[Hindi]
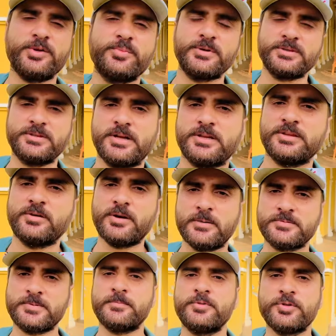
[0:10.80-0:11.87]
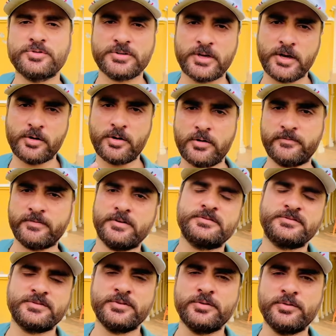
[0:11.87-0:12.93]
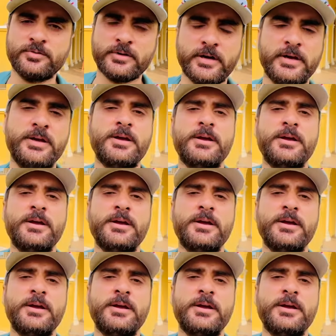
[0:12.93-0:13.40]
उम्मीद करता हूँ आप सब दोस्त खैर आफियत से होंगे